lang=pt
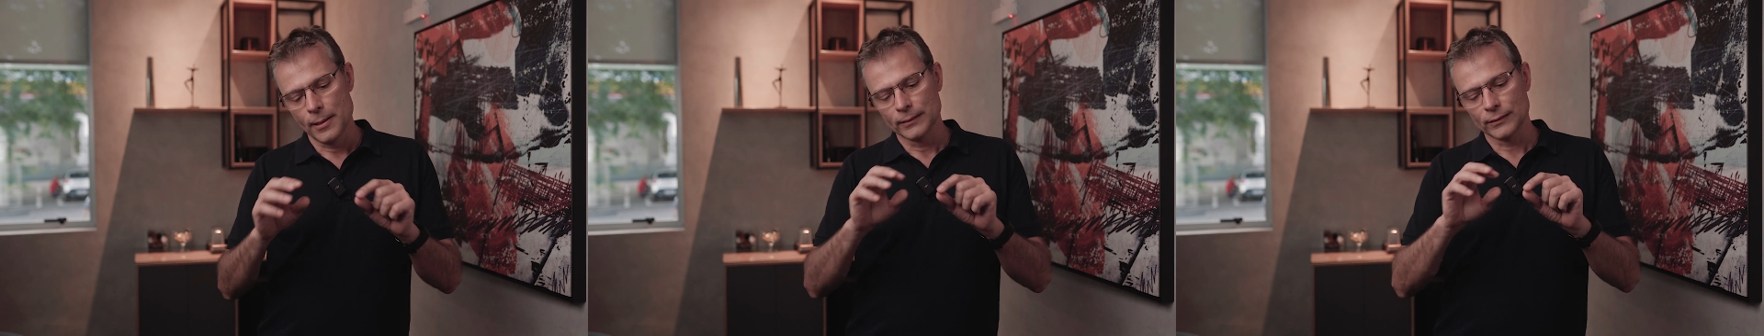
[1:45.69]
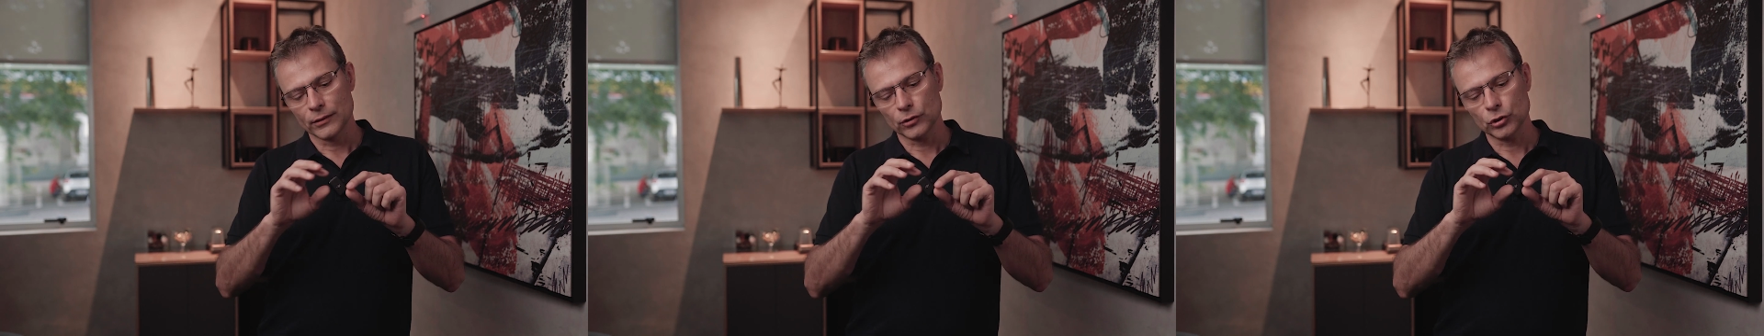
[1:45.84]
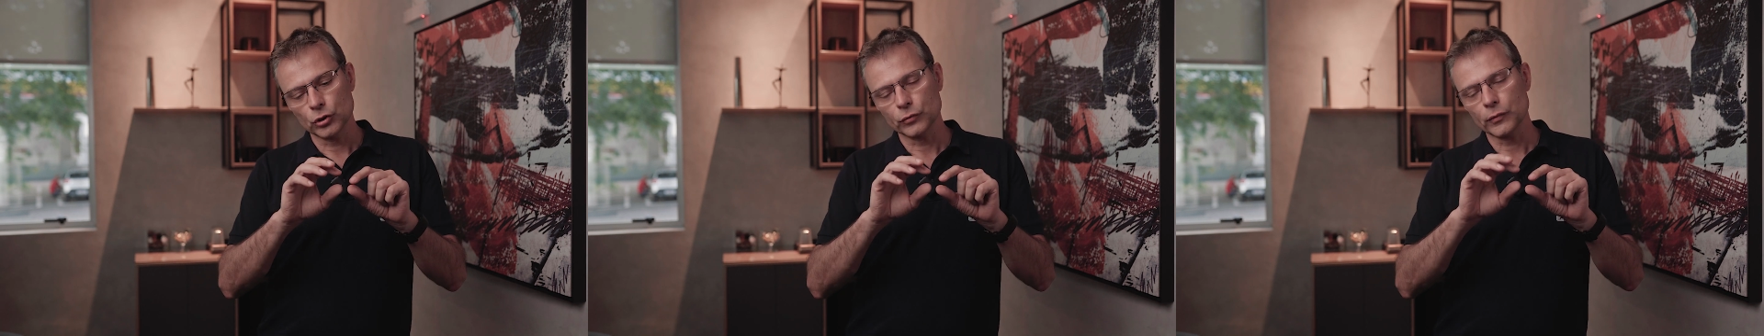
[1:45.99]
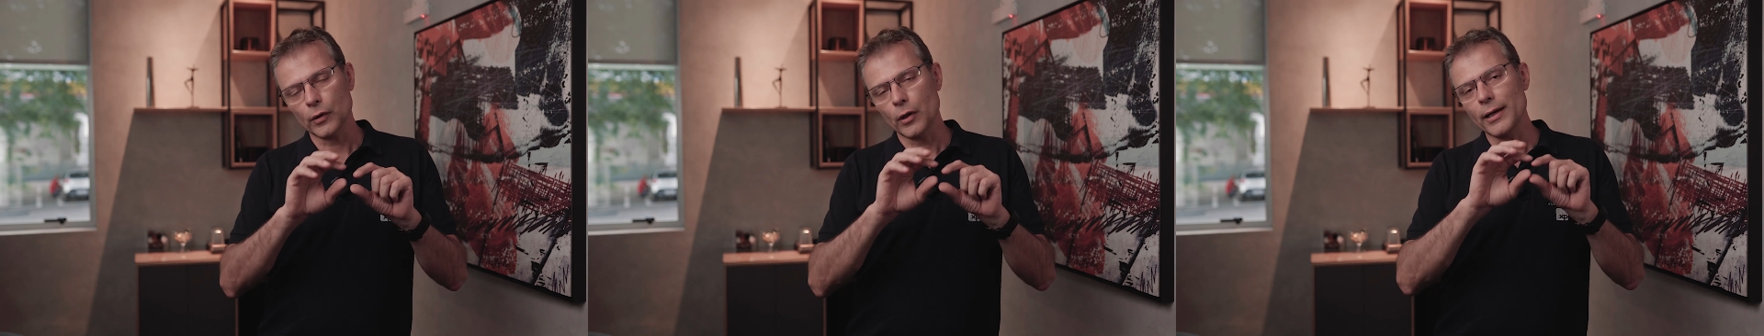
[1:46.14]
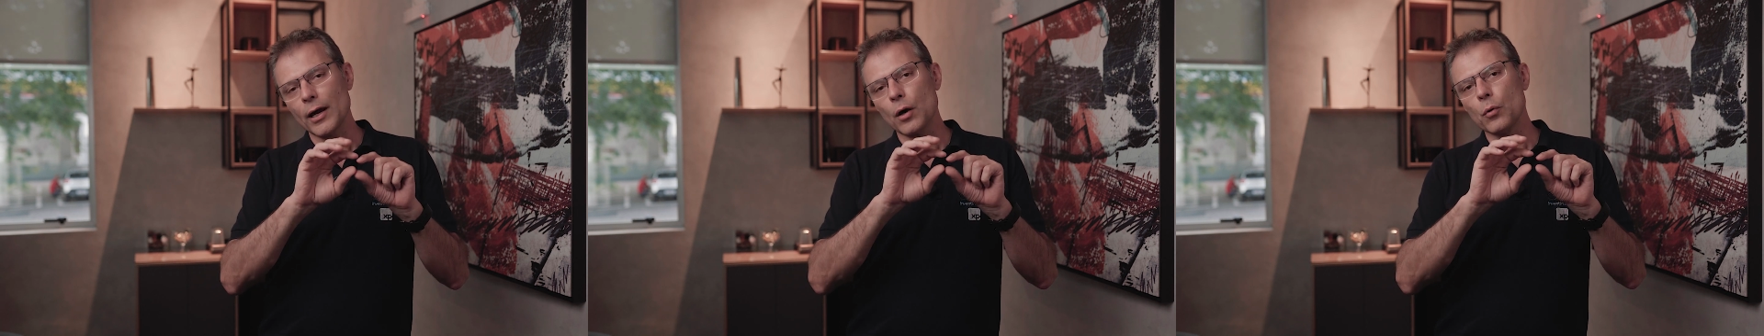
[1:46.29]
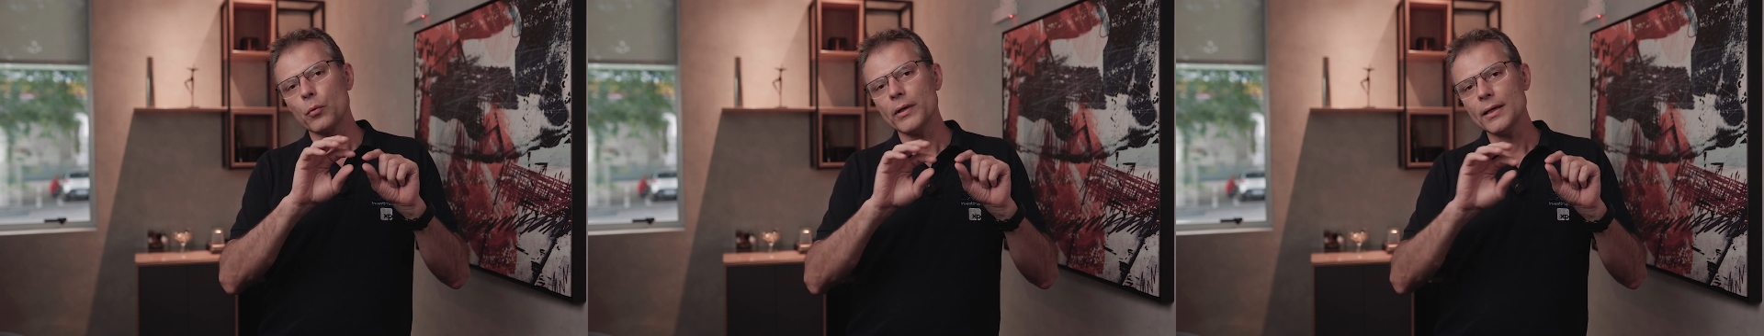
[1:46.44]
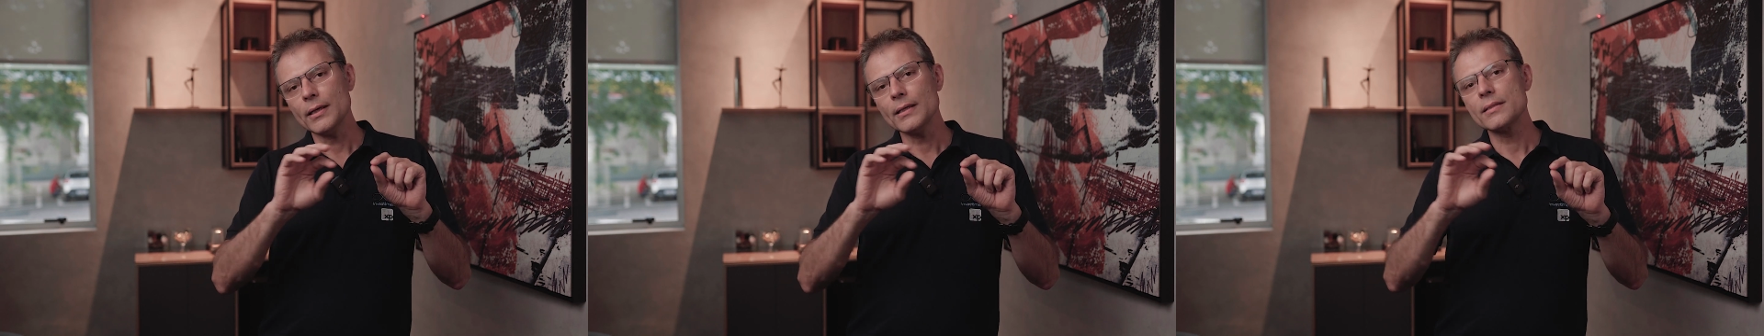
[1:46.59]
se a gente vai olhar
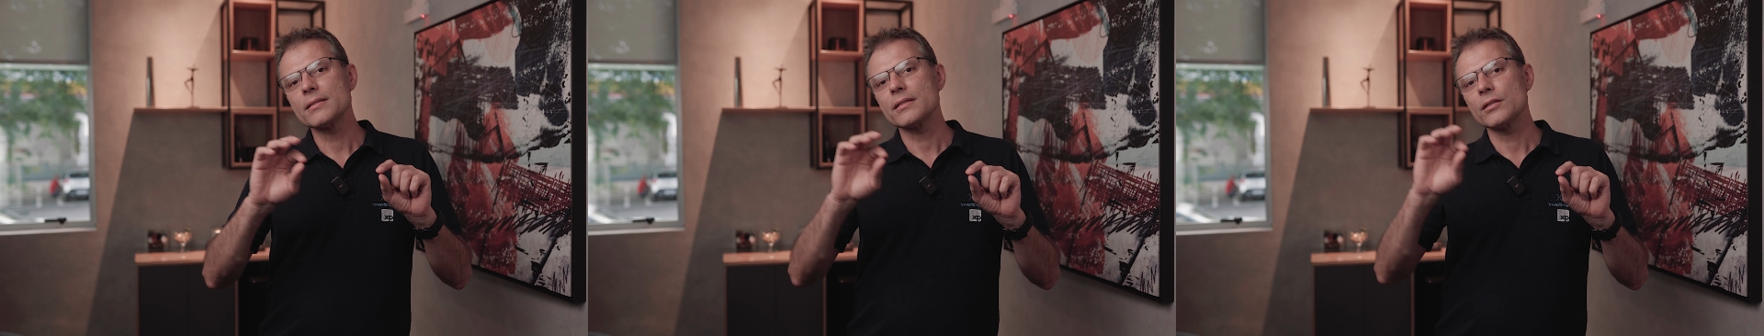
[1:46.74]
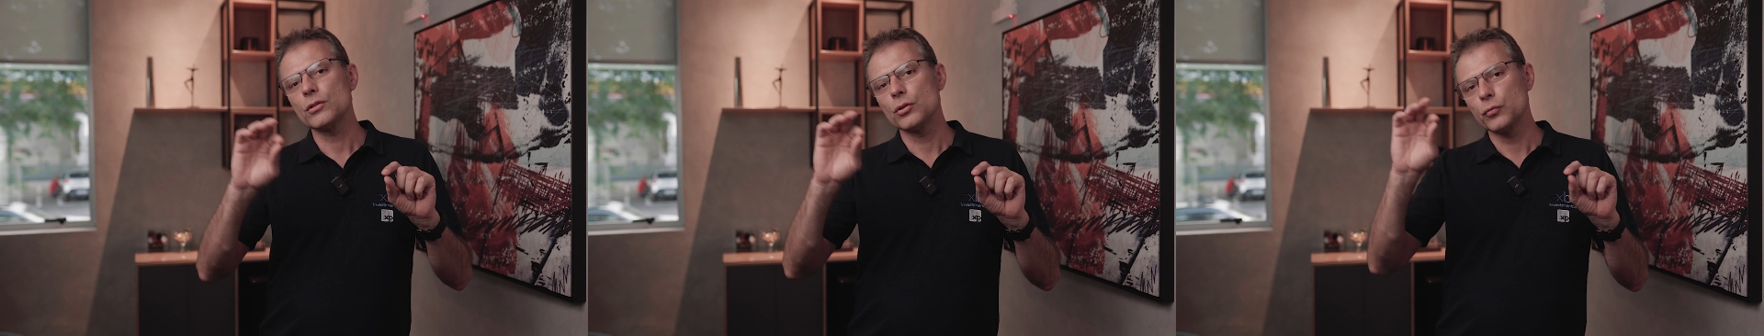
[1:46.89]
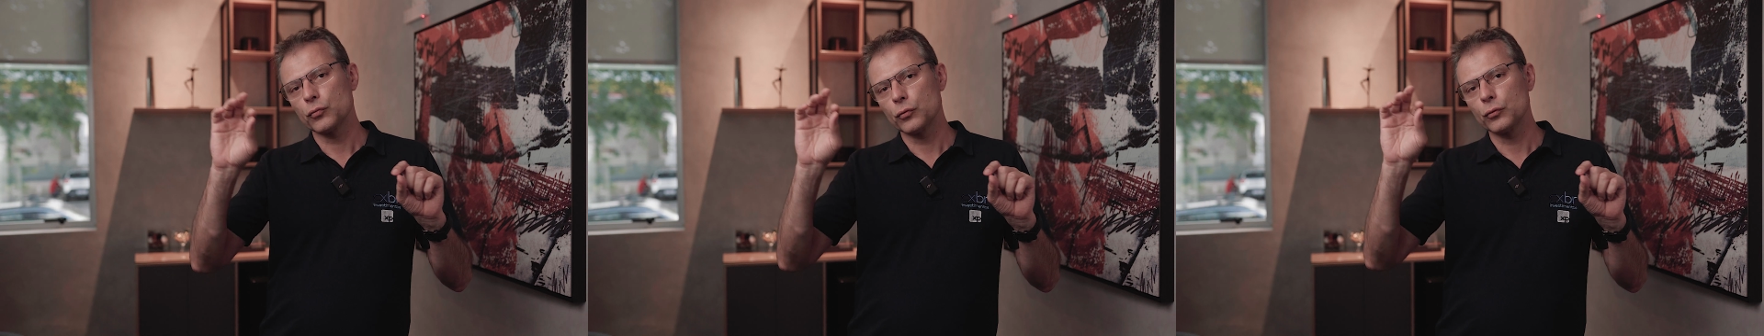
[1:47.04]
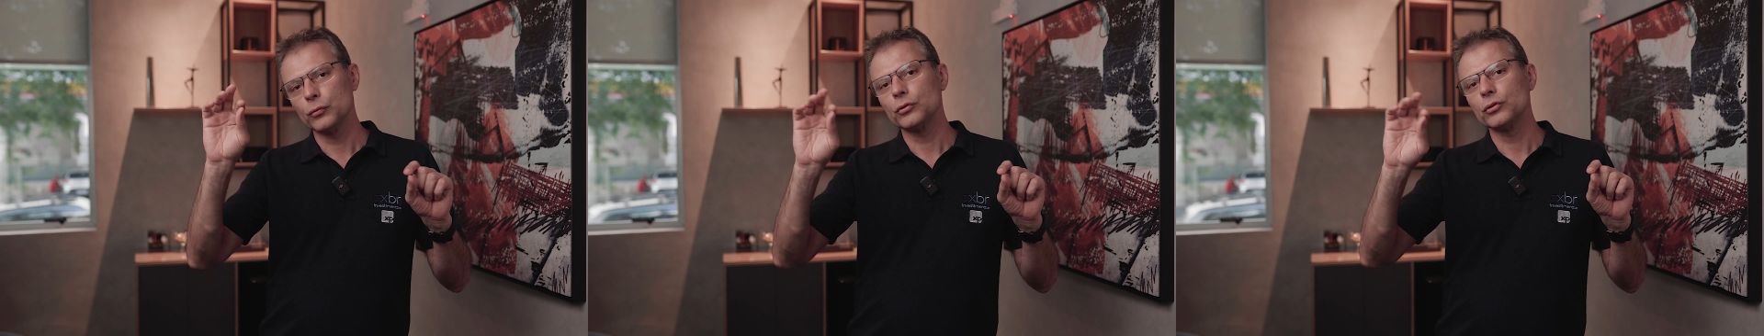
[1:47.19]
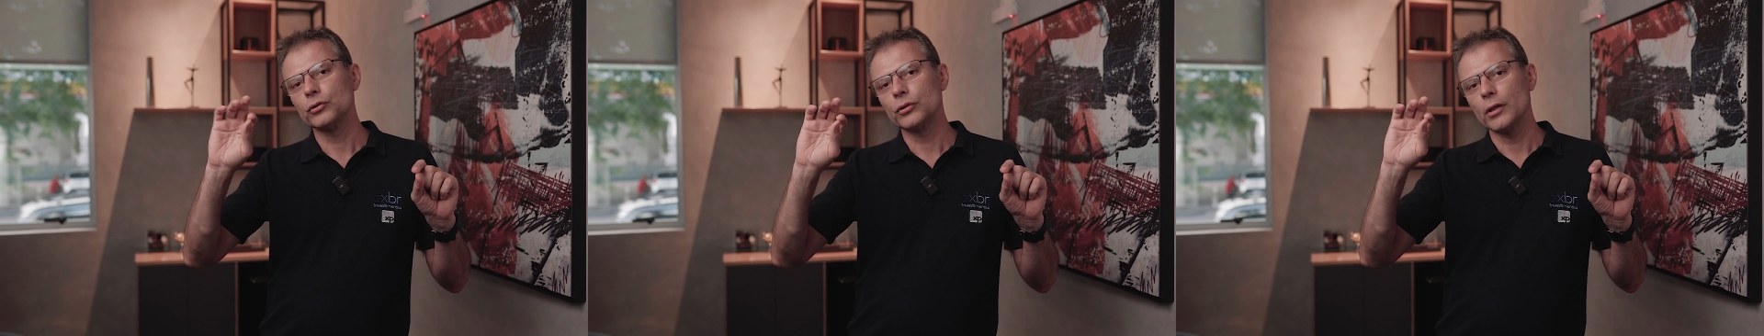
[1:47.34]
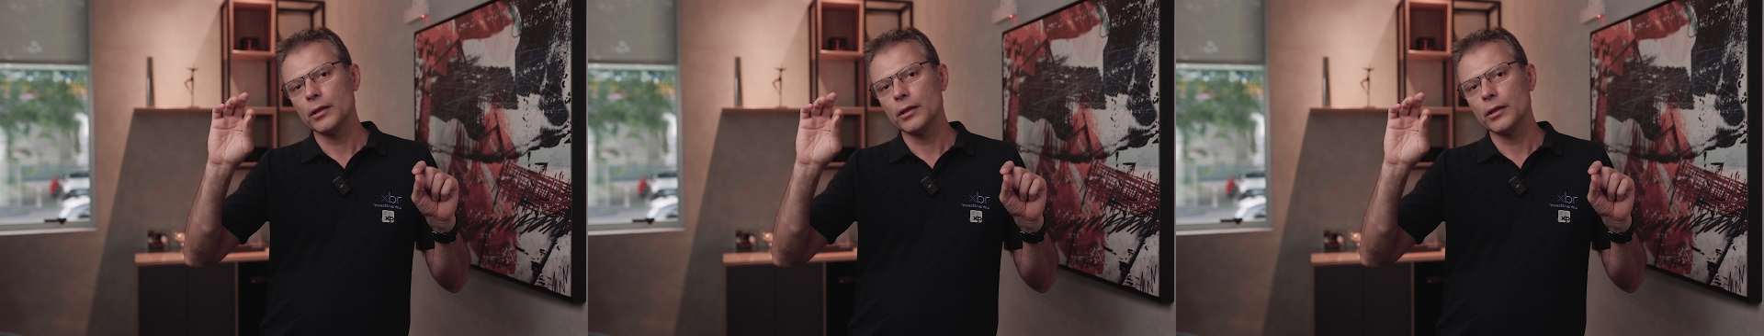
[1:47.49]
o índice de fundos